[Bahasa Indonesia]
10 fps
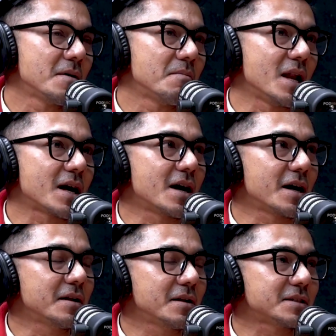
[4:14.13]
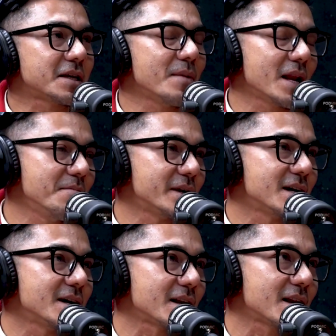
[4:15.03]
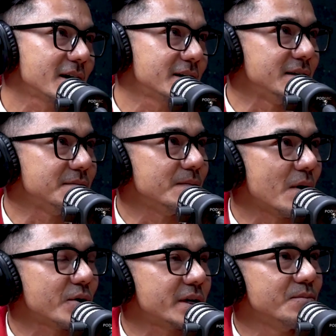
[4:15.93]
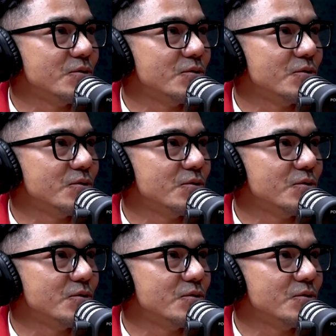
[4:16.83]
belakangan saya malah mendengar lagi bahwa di